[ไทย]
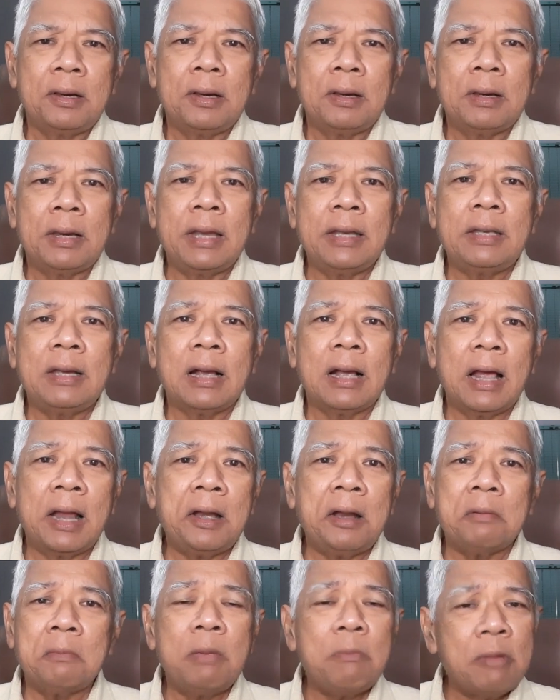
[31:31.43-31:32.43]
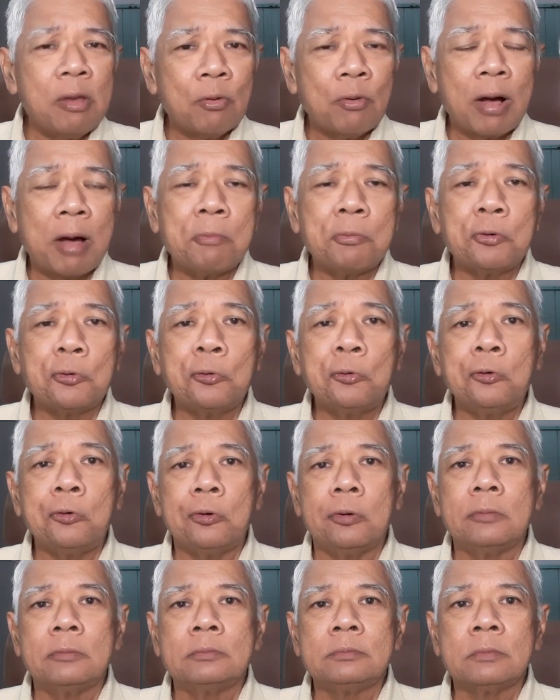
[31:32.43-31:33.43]
คิดอย่างนั้นอ่ะไม่มีความรู้
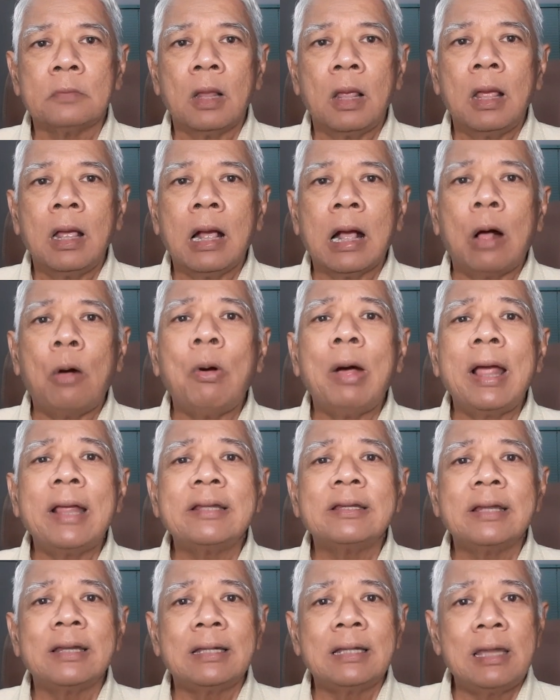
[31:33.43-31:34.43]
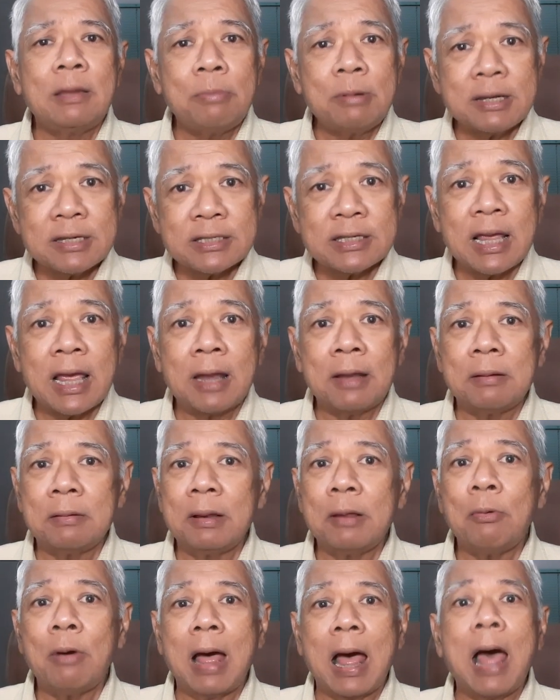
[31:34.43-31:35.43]
เขาให้สิทธิพิเศษหรื
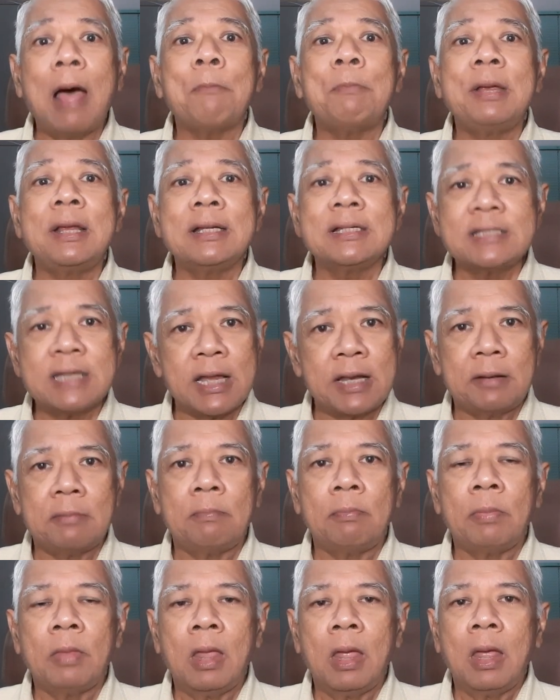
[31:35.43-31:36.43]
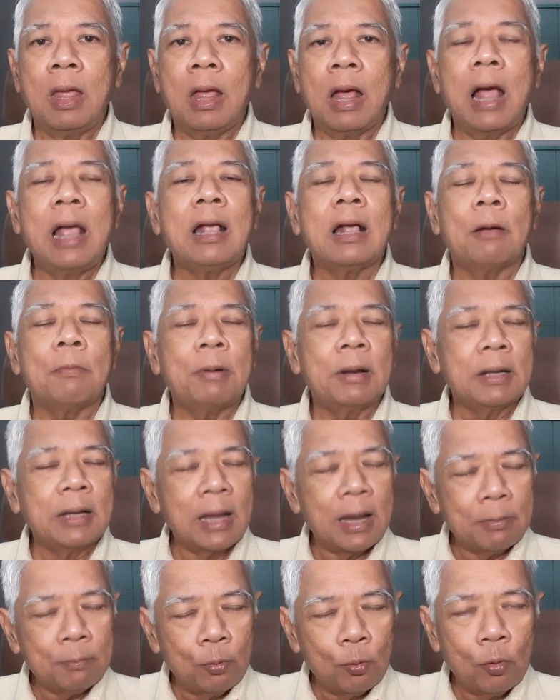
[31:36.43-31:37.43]
อว่าอภิสิทธิ์ให้กับประเท
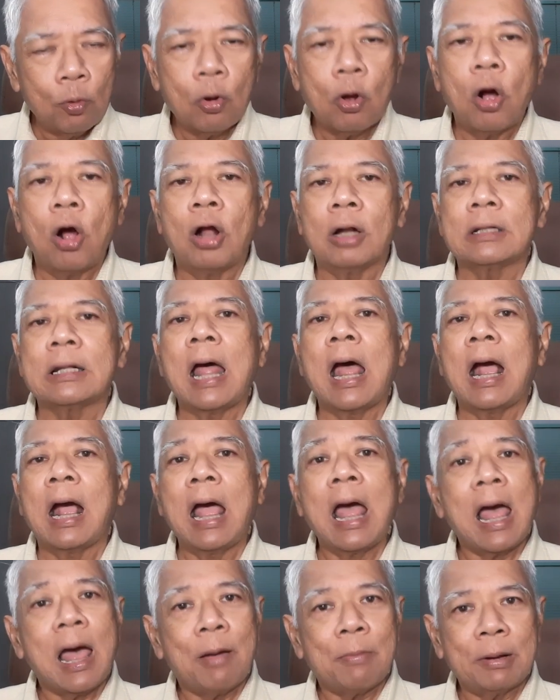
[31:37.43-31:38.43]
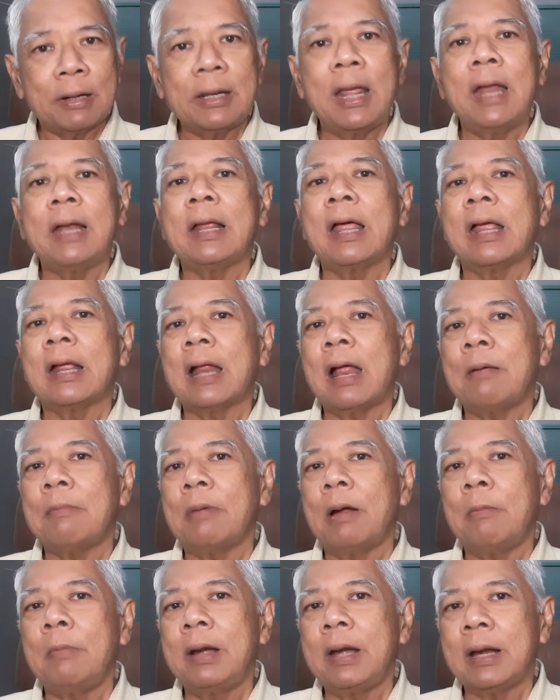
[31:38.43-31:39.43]
ศผู้ก่อตั้งห้าประเทศไงครับ
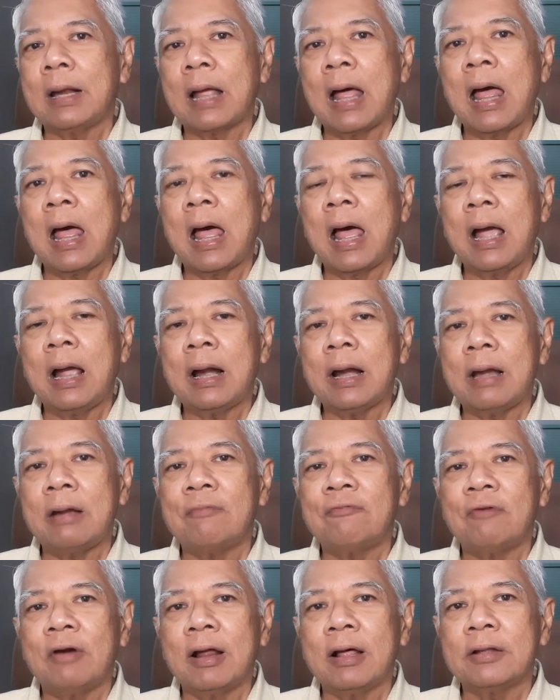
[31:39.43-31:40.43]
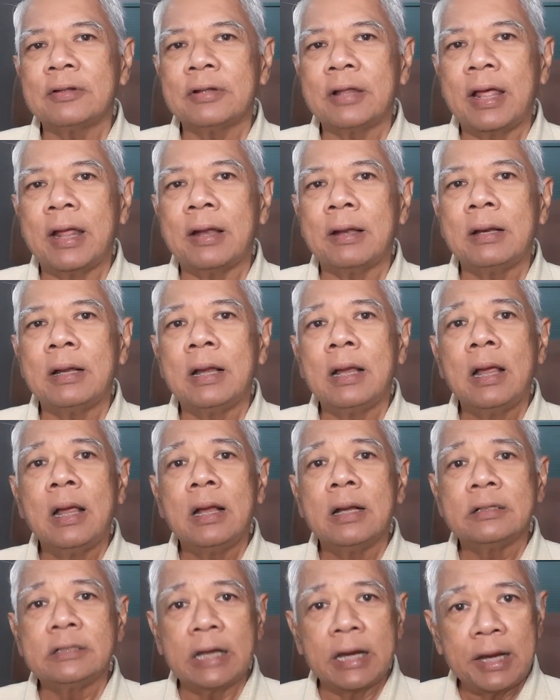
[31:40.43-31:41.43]
อเมริกาอังกฤษฝรั่งเศส
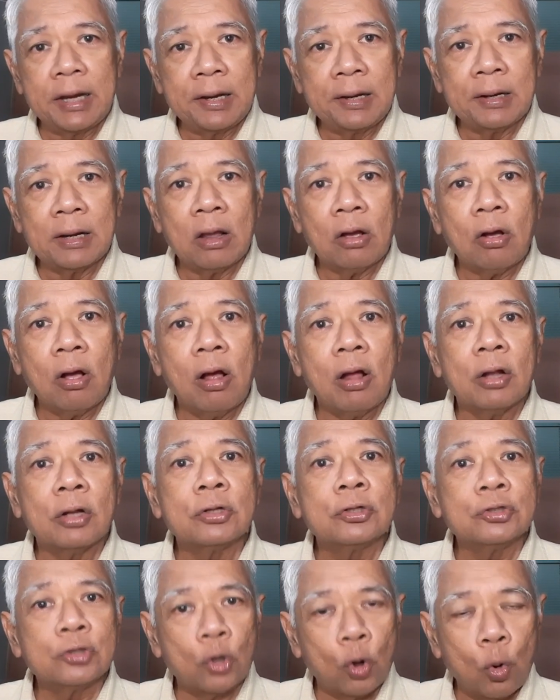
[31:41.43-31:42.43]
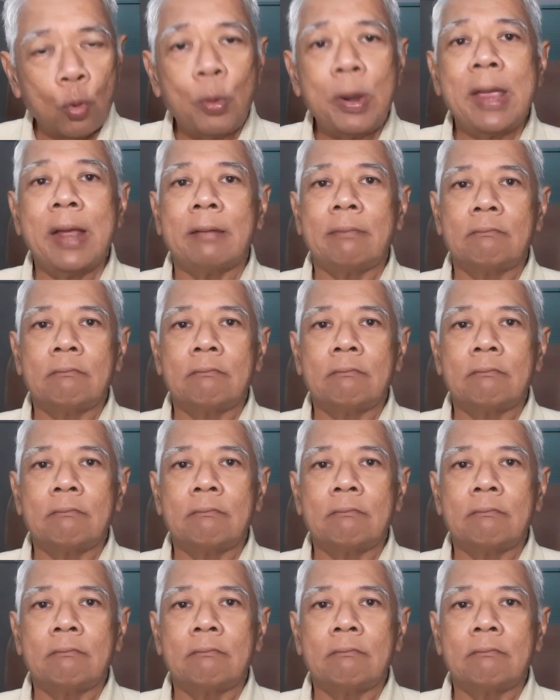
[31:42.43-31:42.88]
จีนแล้วก็โซเวียต